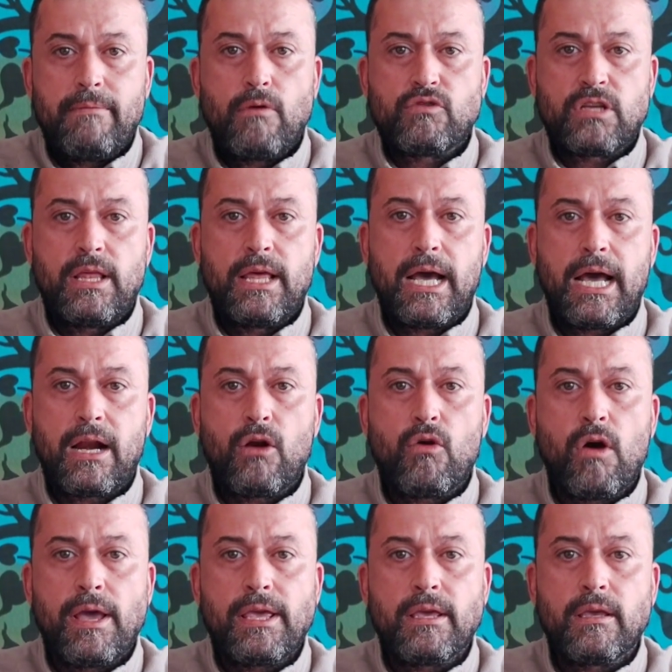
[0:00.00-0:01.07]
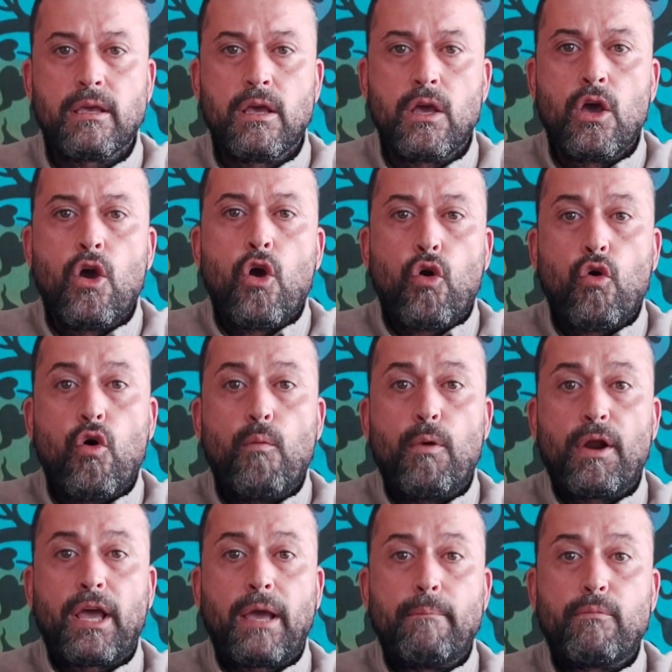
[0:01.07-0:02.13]
Vamos a dejarlo ahí, como
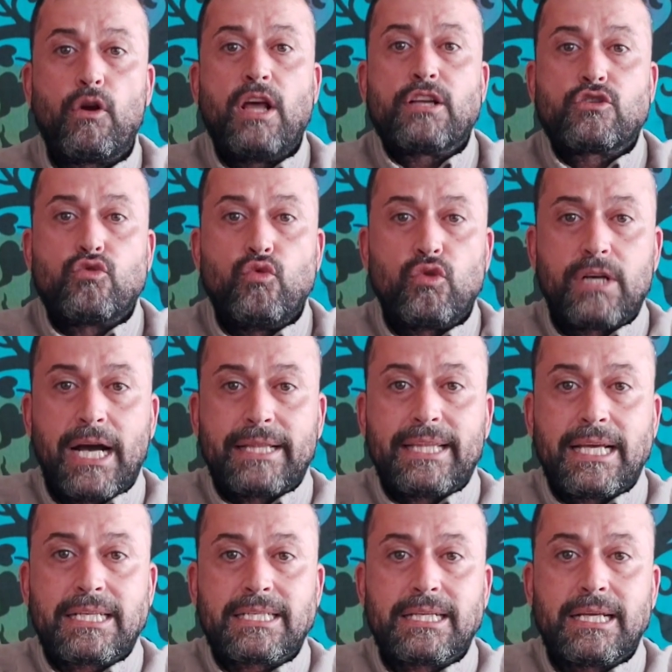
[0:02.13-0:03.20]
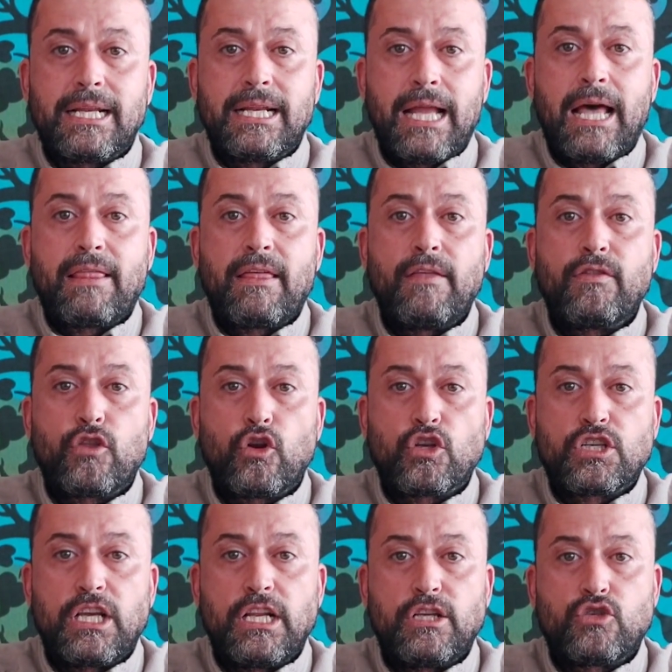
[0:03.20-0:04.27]
por ejemplo las sulcatas la
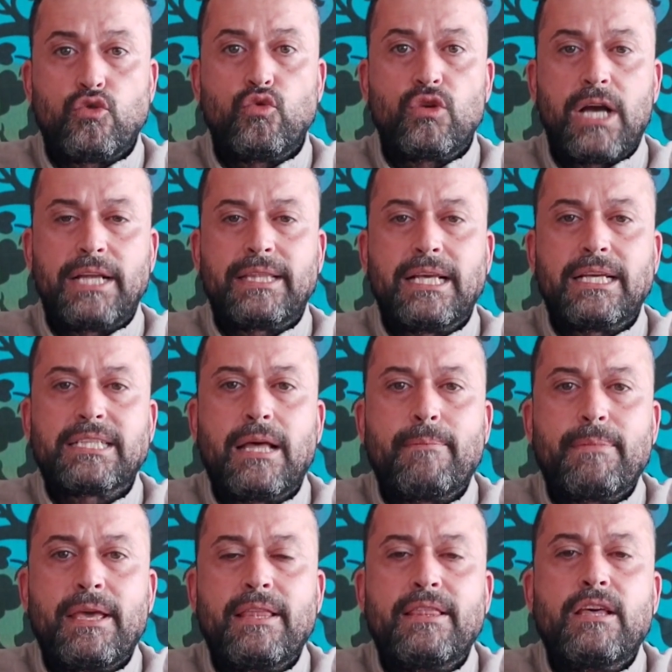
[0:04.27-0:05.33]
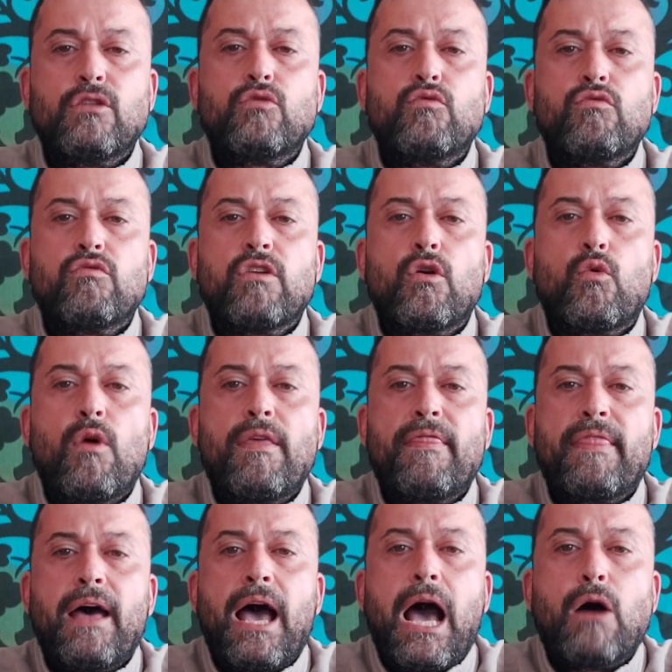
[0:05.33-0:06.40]
centrochelisulcatas también de un
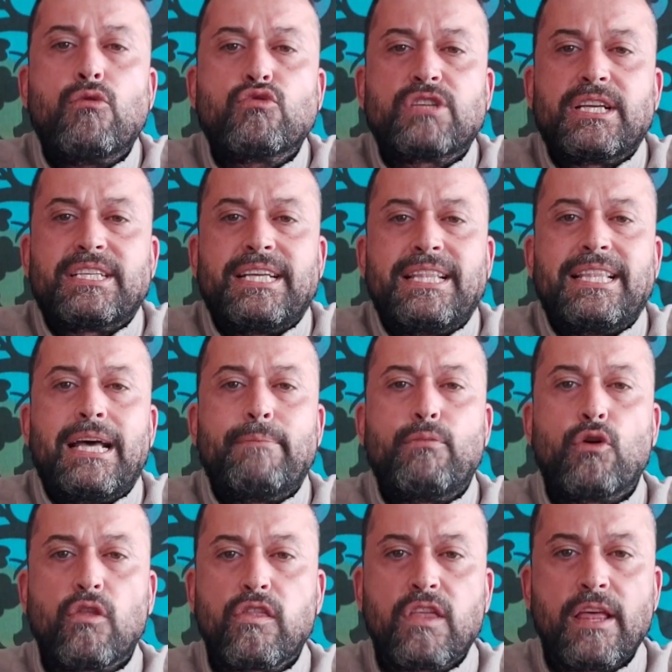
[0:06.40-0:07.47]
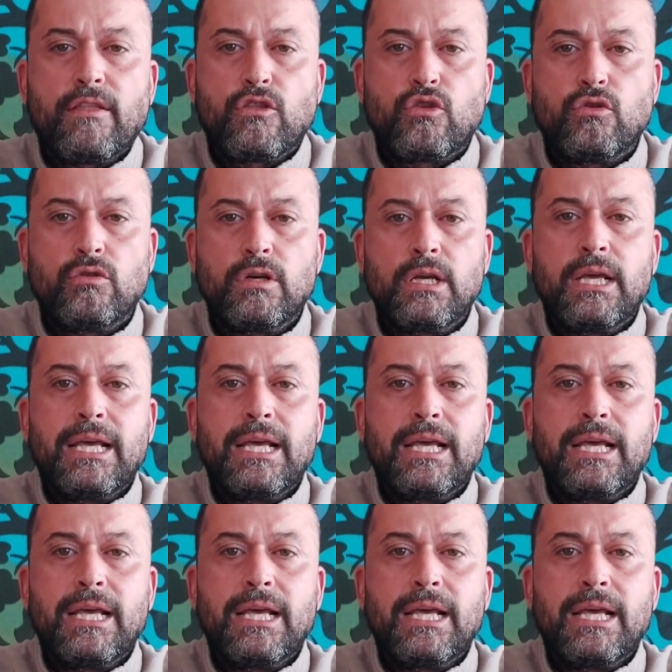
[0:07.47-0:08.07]
50 a un 60%.